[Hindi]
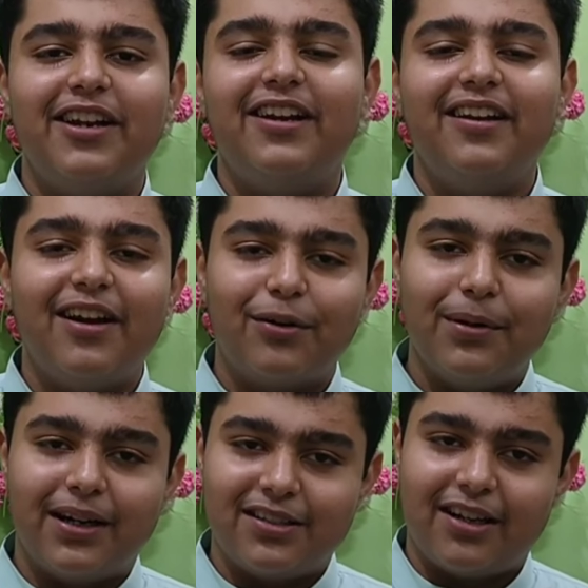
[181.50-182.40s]
जो डेढ़ डेढ़ लाख
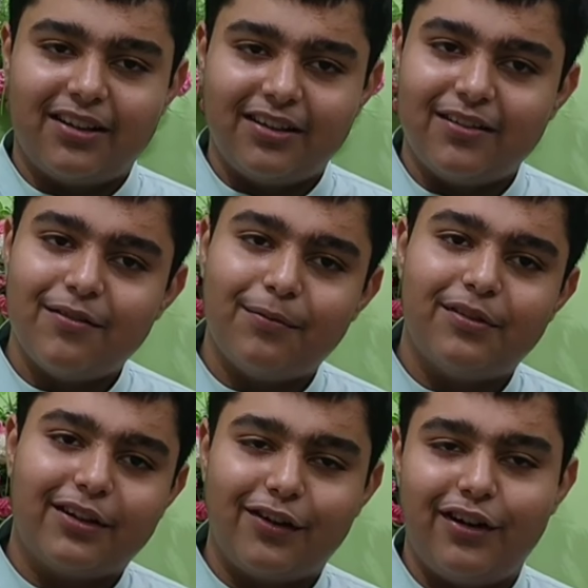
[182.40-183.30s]
रुपये खर्च करते थे सिर्फ अपनी
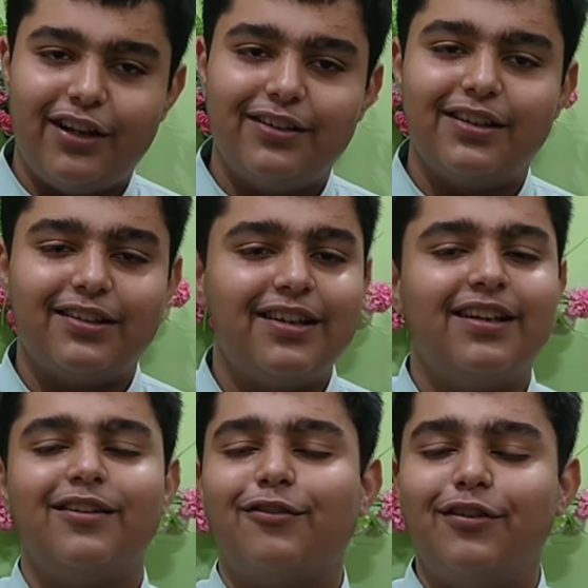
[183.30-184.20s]
सिक्योरिटी की वजह से
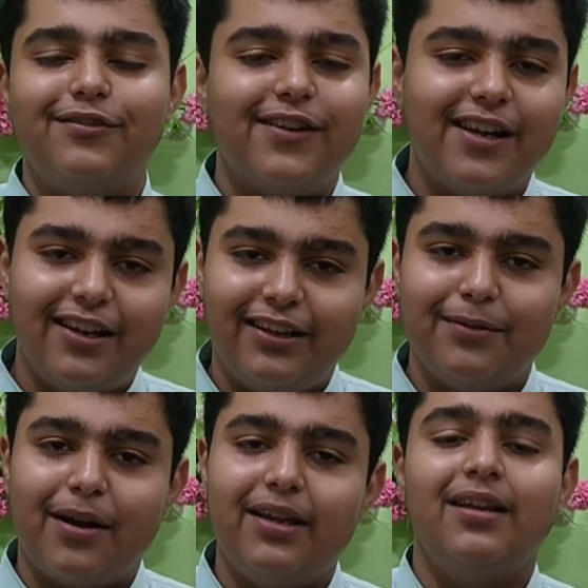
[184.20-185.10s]
कोई फायदा नहीं
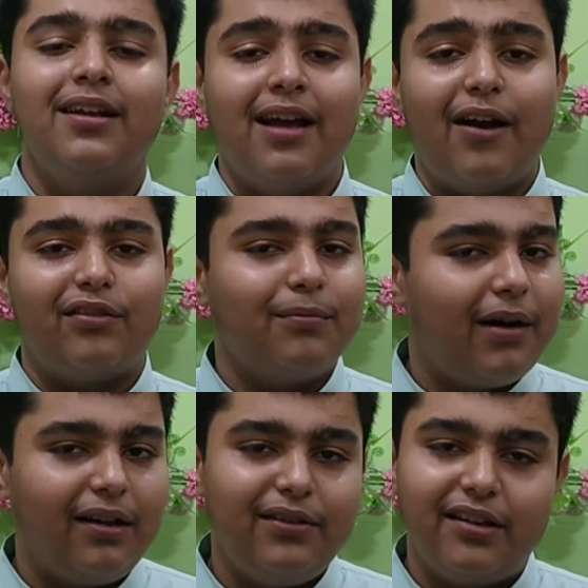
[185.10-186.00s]
है भाई अब से
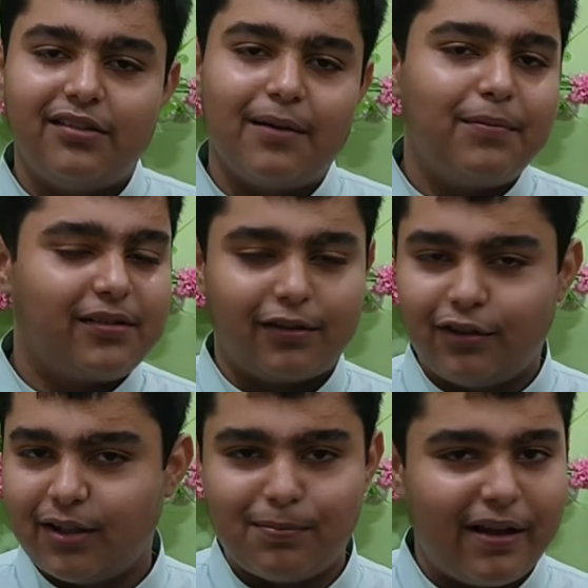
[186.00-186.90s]
मालवेयर से आप बच
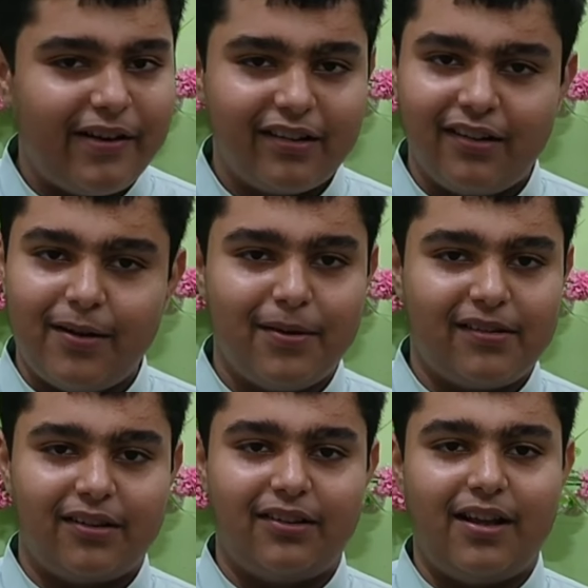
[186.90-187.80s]
सकते हो स्पाईवेयर से नहीं बच
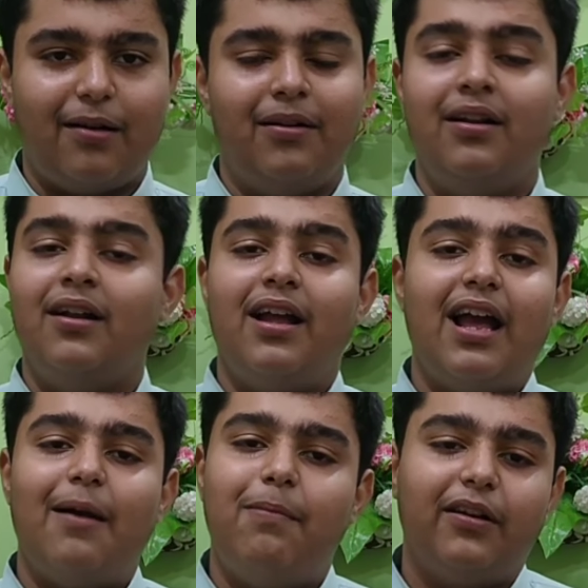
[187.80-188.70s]
सकते आप
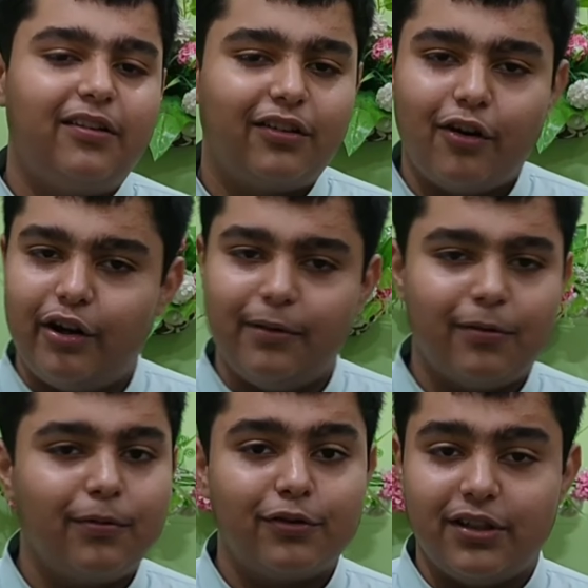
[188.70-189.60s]
एप्पल की सिक्योरिटी
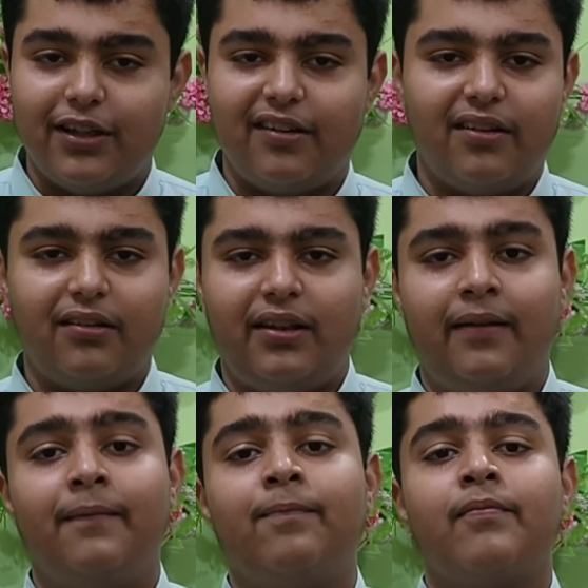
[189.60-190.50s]
उसमें कुछ नहीं कर
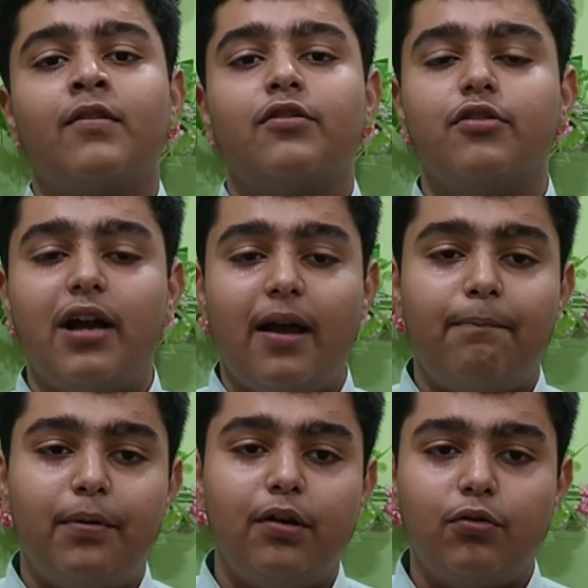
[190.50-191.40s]
सकती जो
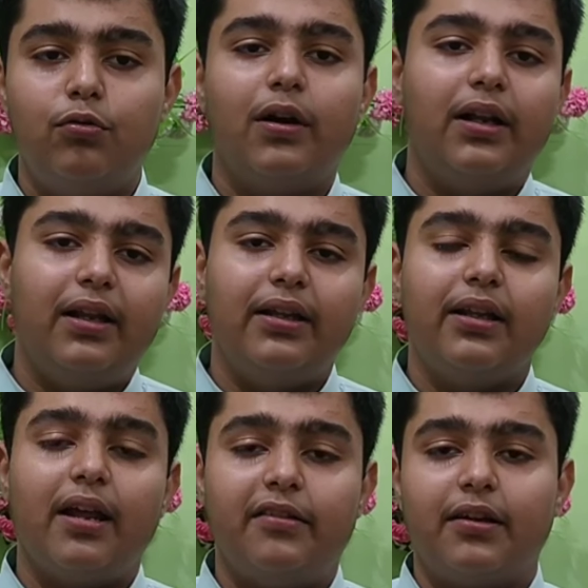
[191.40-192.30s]
एप्पल और गूगल हैं
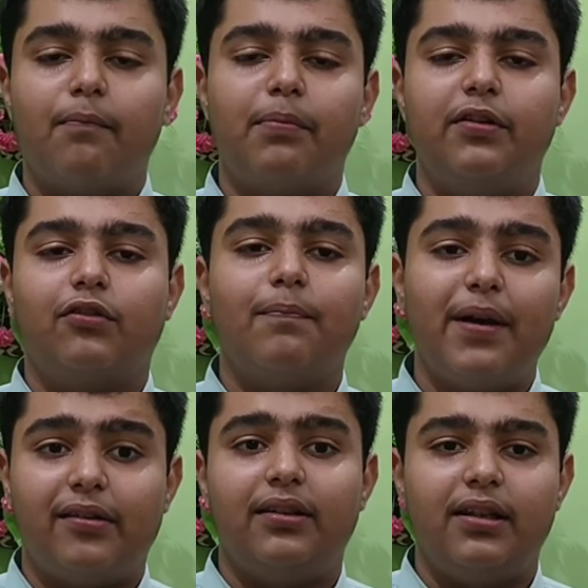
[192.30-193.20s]
ये ऐसी कंपनीज को
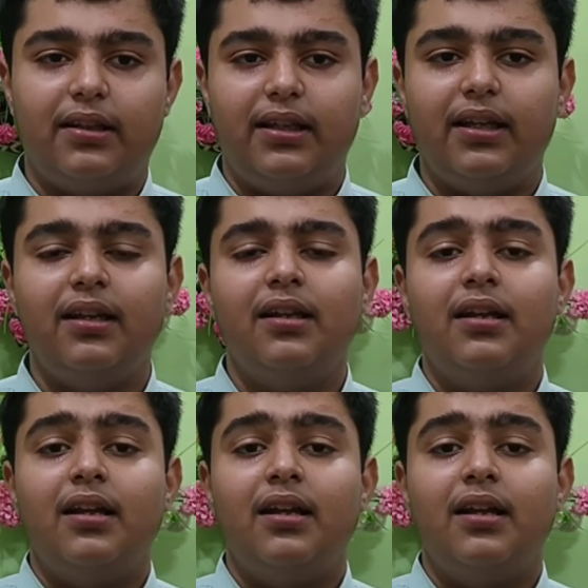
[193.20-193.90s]
पैसे देती हैं